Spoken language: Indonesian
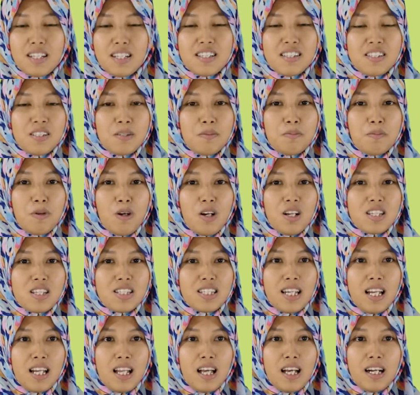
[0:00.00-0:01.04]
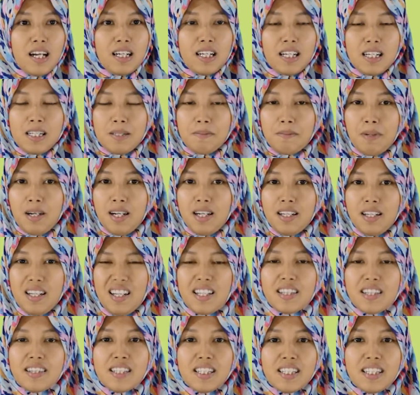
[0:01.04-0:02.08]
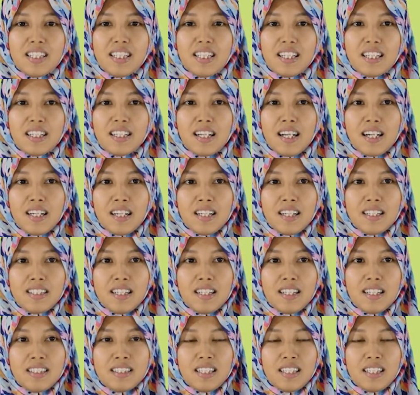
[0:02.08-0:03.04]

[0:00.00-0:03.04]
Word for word: simbol sila kelima, tinggi rendah nada,